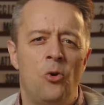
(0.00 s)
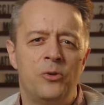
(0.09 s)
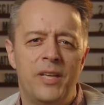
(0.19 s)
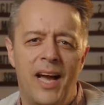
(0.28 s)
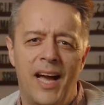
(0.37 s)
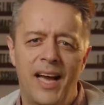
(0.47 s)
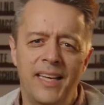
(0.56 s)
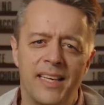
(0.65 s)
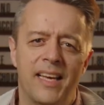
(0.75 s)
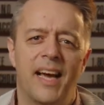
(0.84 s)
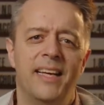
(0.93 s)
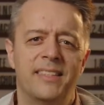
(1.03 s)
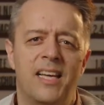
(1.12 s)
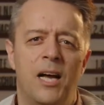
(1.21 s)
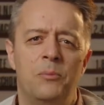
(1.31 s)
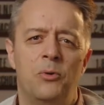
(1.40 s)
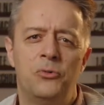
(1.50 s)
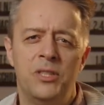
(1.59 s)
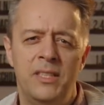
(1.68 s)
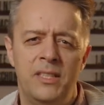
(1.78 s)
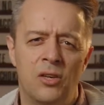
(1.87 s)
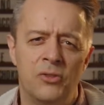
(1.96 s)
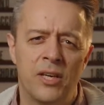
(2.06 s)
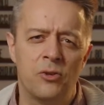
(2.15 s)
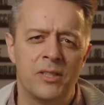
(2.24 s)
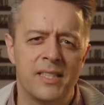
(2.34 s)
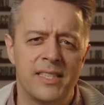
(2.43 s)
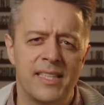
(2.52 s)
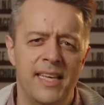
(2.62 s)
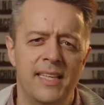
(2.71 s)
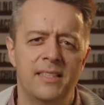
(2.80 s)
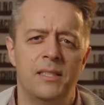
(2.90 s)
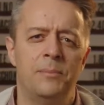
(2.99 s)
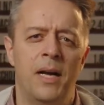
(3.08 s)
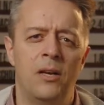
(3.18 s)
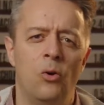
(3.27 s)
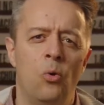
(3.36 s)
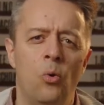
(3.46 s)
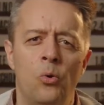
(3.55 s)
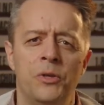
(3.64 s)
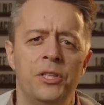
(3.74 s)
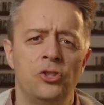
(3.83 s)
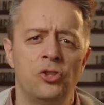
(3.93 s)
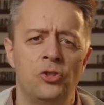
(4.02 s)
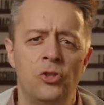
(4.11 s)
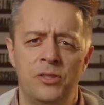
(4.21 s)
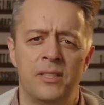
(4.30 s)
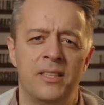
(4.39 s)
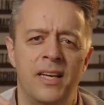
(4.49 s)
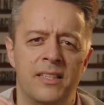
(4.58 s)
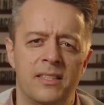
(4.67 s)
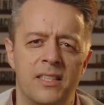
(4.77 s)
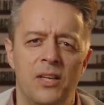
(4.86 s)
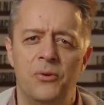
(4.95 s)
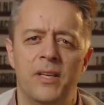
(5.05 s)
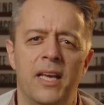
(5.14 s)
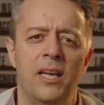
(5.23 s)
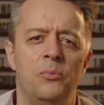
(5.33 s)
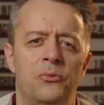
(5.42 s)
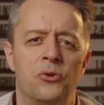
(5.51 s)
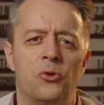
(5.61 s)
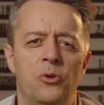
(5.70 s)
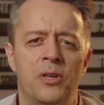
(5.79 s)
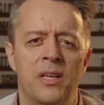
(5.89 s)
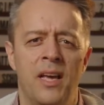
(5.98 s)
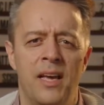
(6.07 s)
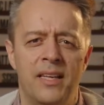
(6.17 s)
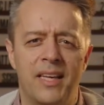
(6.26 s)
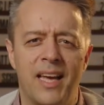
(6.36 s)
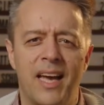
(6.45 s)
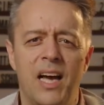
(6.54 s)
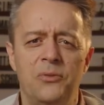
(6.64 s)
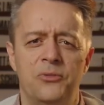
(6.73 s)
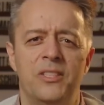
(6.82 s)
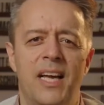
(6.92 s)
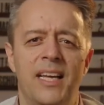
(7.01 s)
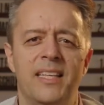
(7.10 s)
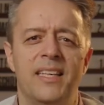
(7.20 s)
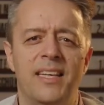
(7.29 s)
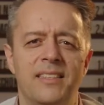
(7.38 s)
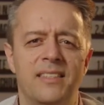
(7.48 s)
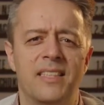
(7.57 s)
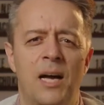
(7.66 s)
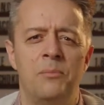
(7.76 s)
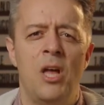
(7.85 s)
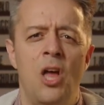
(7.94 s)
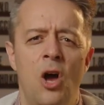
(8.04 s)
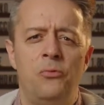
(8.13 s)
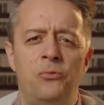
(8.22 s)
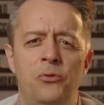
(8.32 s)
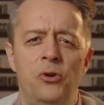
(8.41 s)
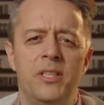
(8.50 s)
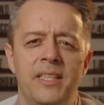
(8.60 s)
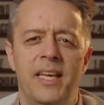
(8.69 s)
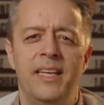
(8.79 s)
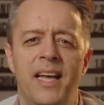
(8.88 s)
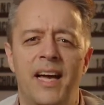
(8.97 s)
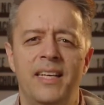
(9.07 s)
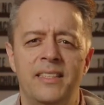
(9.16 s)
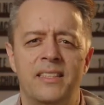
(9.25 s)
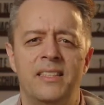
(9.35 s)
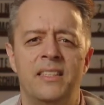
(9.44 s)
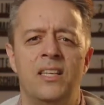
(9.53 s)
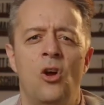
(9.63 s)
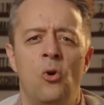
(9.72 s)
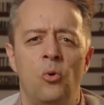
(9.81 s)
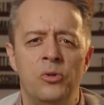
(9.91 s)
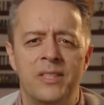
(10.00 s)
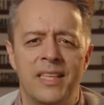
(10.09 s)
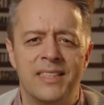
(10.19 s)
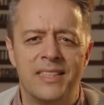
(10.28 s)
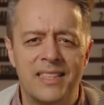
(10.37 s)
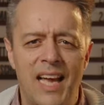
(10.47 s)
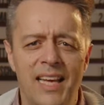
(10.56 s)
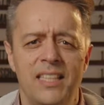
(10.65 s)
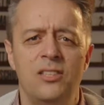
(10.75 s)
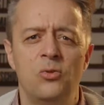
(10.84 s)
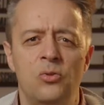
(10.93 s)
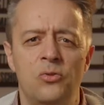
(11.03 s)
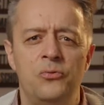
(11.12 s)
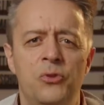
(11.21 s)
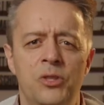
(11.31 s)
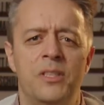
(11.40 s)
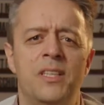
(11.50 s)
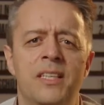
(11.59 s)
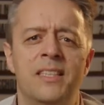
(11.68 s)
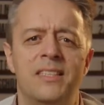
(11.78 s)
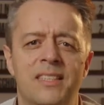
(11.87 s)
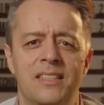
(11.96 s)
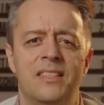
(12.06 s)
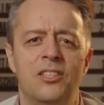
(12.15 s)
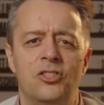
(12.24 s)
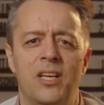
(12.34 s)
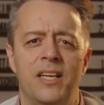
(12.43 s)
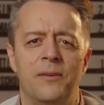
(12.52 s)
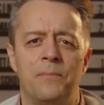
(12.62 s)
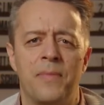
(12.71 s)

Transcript: Und der Heilige Geist kam auf ihn und er konnte das erste Mal ohne Stottern das Evangelium verkündigen. Die Kraft des Heiligen Geistes kam, erfüllte jeden Einzelnen und Zeichen und Wunder sind geschehen.